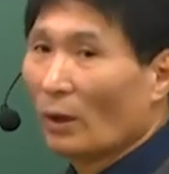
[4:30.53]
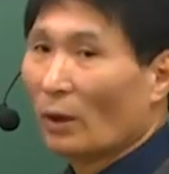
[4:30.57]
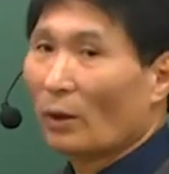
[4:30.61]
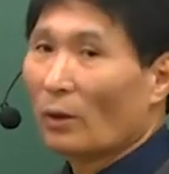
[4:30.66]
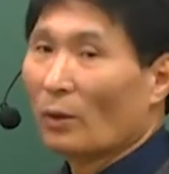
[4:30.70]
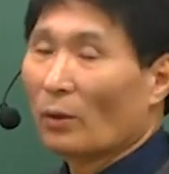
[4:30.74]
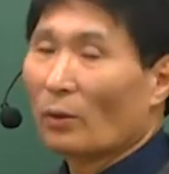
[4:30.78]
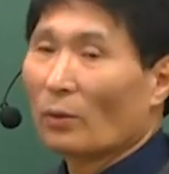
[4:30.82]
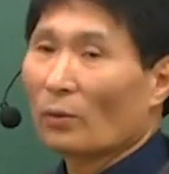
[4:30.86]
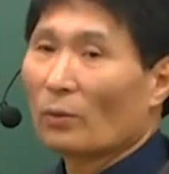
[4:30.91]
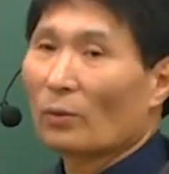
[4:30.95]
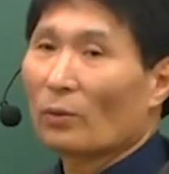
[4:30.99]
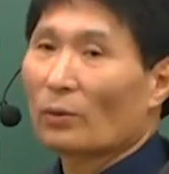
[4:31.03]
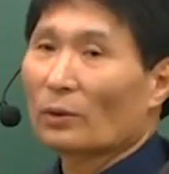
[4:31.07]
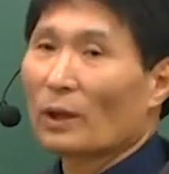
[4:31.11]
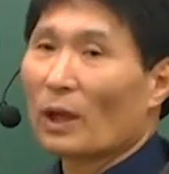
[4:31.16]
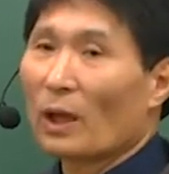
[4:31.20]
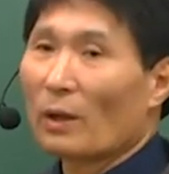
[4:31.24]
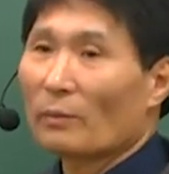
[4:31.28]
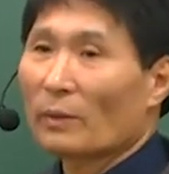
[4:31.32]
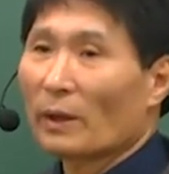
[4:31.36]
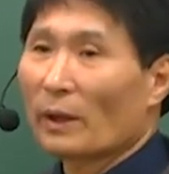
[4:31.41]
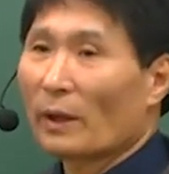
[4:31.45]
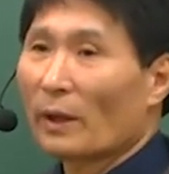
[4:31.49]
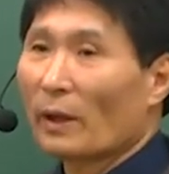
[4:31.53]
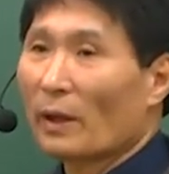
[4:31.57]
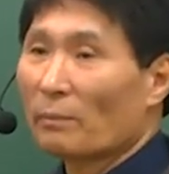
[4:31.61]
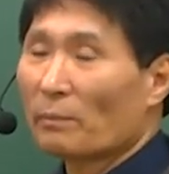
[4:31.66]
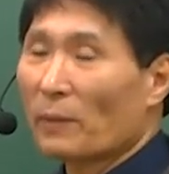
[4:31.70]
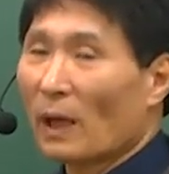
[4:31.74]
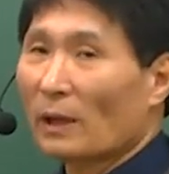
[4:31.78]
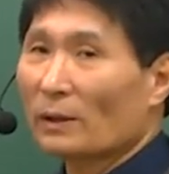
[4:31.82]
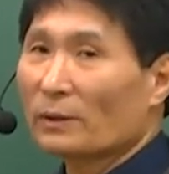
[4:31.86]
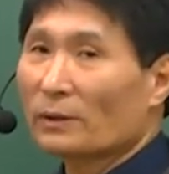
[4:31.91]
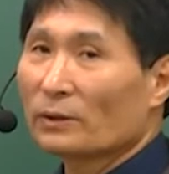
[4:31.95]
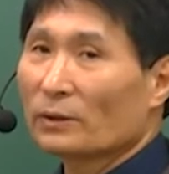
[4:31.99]
어, 그 다음에
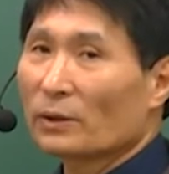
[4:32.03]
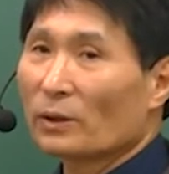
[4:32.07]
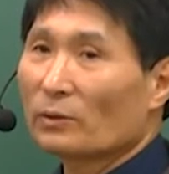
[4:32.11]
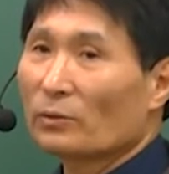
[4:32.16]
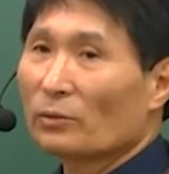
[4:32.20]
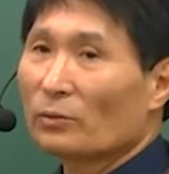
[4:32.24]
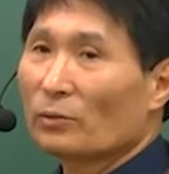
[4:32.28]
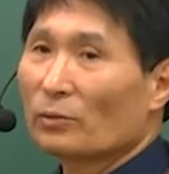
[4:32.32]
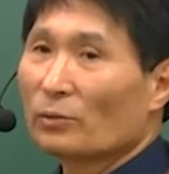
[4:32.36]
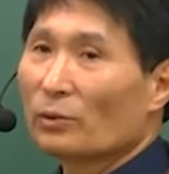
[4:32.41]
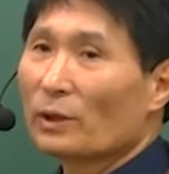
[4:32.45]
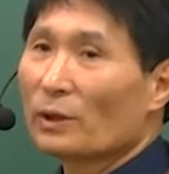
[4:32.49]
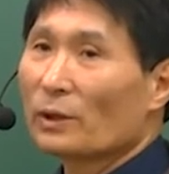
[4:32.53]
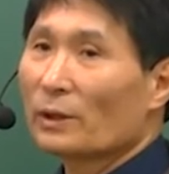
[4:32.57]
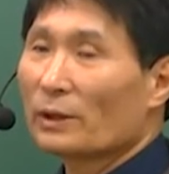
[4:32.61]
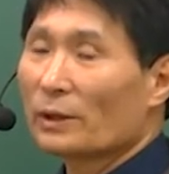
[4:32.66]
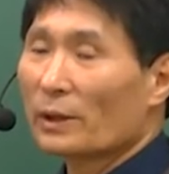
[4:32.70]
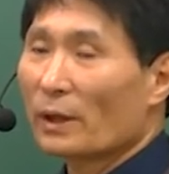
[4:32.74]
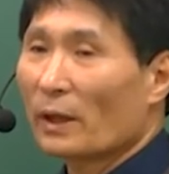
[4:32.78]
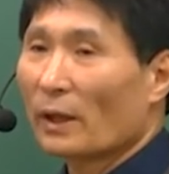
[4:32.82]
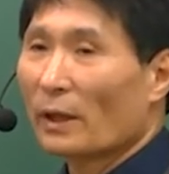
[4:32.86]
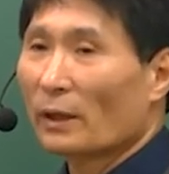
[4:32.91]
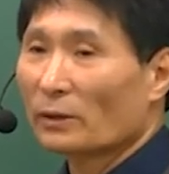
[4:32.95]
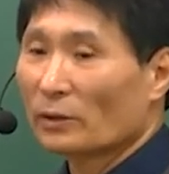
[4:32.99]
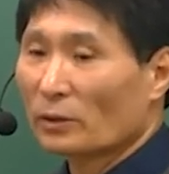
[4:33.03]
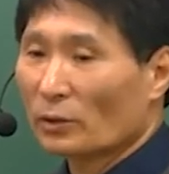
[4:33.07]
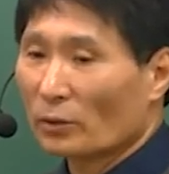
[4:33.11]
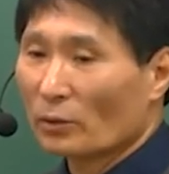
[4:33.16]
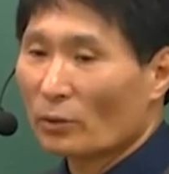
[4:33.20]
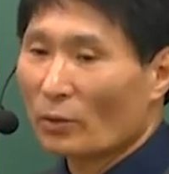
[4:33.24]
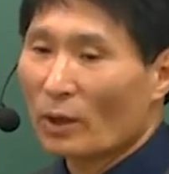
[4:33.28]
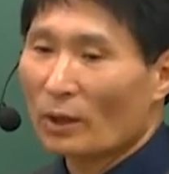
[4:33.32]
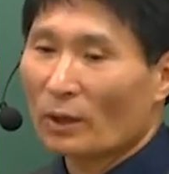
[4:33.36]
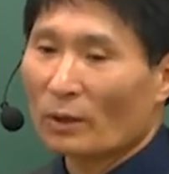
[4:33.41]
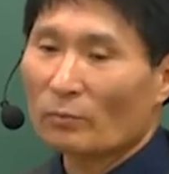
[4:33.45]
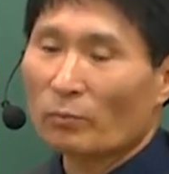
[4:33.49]
발전 유닛에
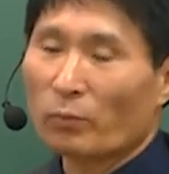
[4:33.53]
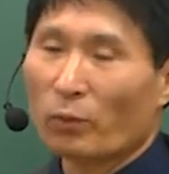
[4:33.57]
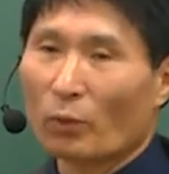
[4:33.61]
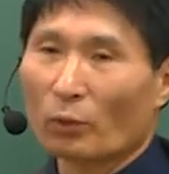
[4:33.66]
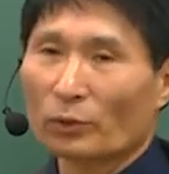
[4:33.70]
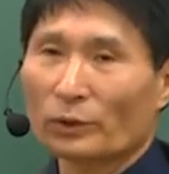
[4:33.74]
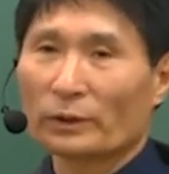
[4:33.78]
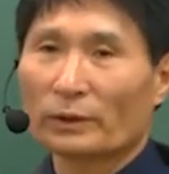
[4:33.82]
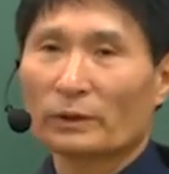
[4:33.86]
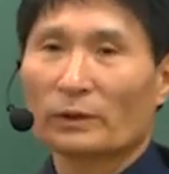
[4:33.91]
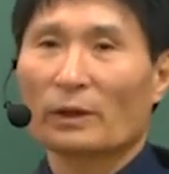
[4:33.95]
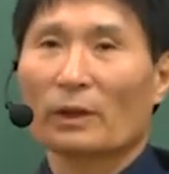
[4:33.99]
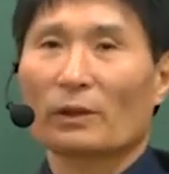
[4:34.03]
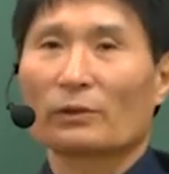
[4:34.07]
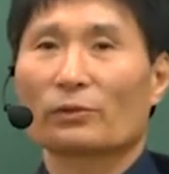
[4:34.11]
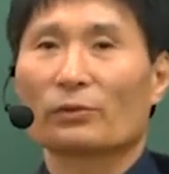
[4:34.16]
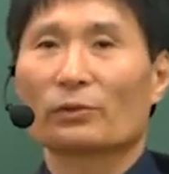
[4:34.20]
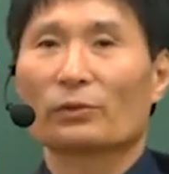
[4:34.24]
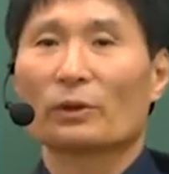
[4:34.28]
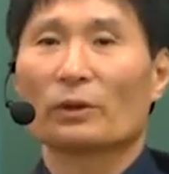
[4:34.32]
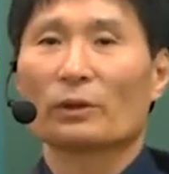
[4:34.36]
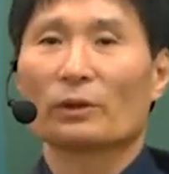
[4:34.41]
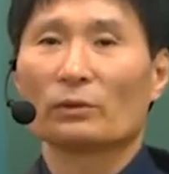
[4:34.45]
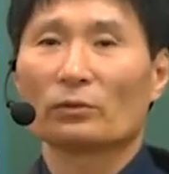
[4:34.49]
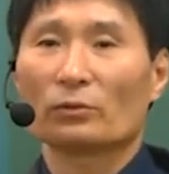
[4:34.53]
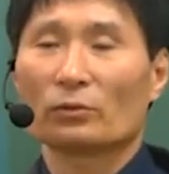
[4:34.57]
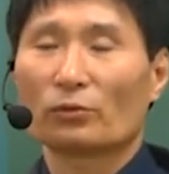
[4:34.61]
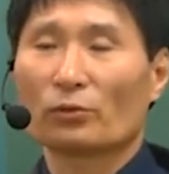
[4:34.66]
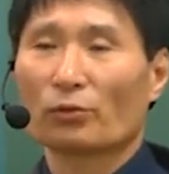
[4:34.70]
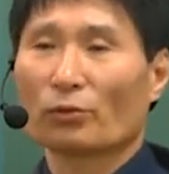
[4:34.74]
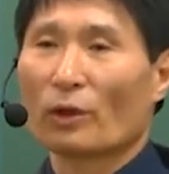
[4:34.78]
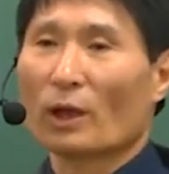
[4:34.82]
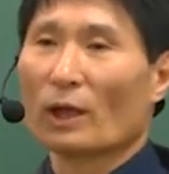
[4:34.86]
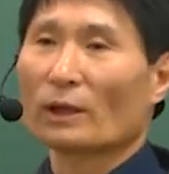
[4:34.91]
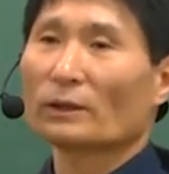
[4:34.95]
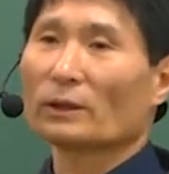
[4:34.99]
적용하는 보정 개수는
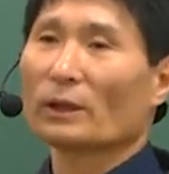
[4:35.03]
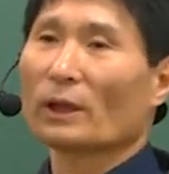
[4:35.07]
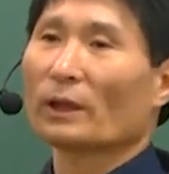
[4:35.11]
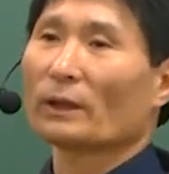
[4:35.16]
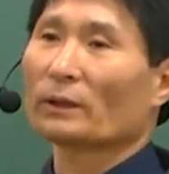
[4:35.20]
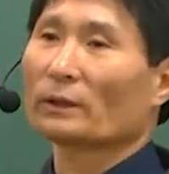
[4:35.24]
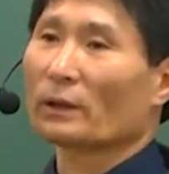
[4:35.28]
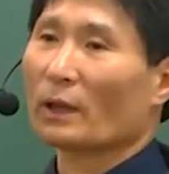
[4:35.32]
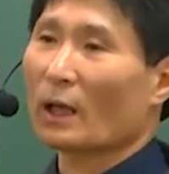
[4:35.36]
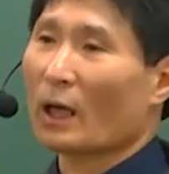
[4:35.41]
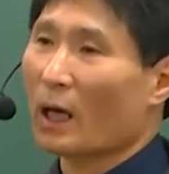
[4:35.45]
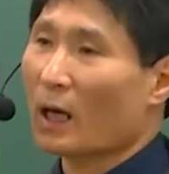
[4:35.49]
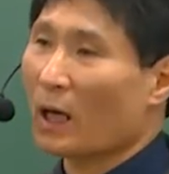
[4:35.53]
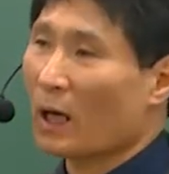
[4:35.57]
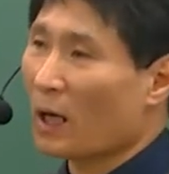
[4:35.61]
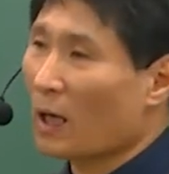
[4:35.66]
두 가지가 있다.